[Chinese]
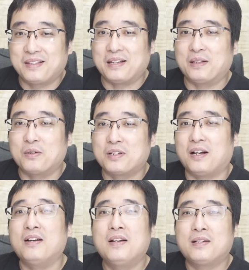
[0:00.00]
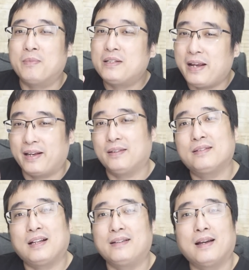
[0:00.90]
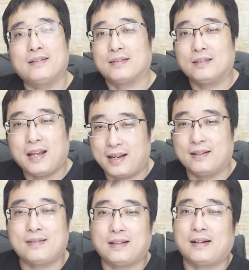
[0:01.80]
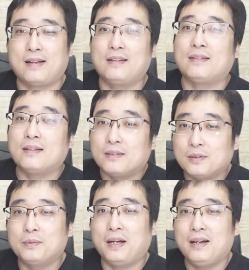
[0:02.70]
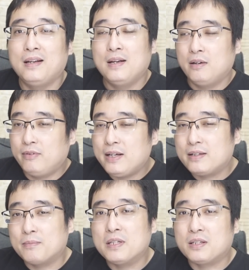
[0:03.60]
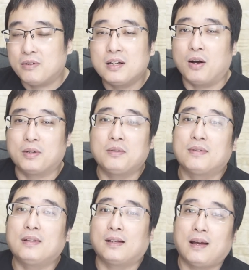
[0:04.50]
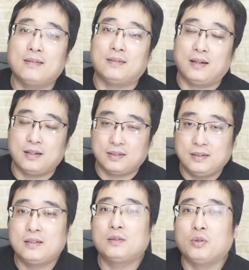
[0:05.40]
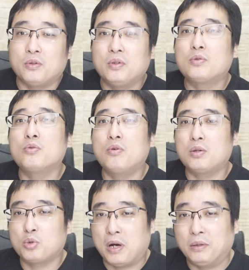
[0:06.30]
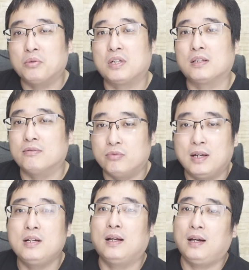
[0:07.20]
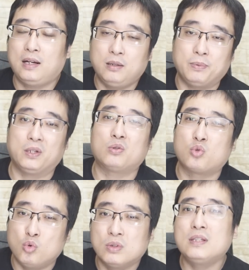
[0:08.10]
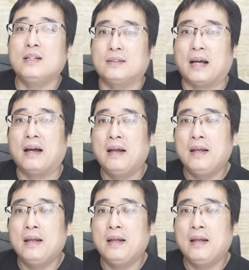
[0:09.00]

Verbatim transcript: 大家都知道什么这个四大才子，那个四大才子，对不对？为什么喜欢搞这种四大才子啊？其实对于中国传统上的文人还是比较崇敬的，